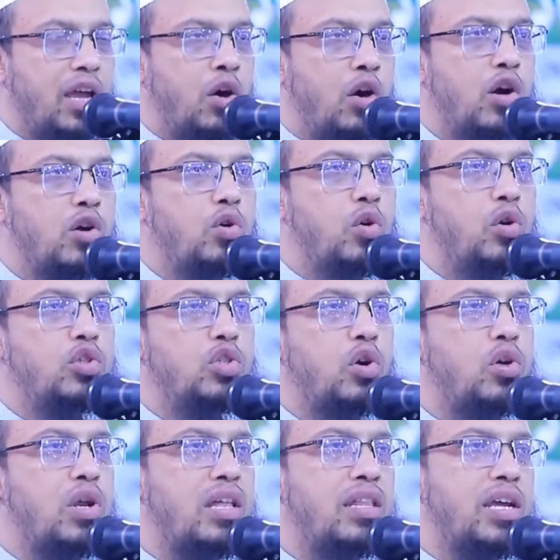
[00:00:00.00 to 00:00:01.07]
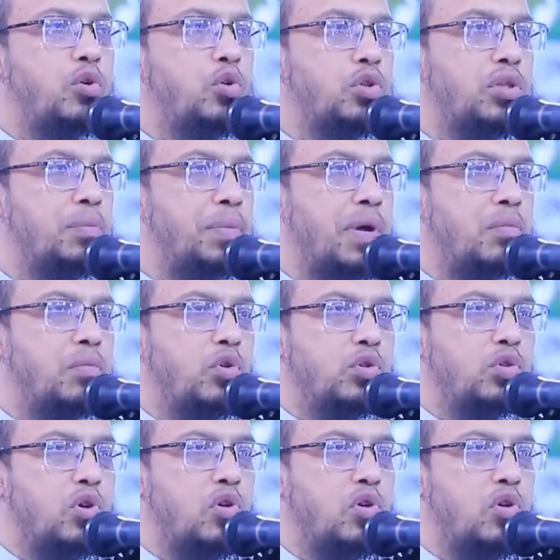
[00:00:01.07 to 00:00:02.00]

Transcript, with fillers: এই হকগুলো যখন আদায় করতে পারবো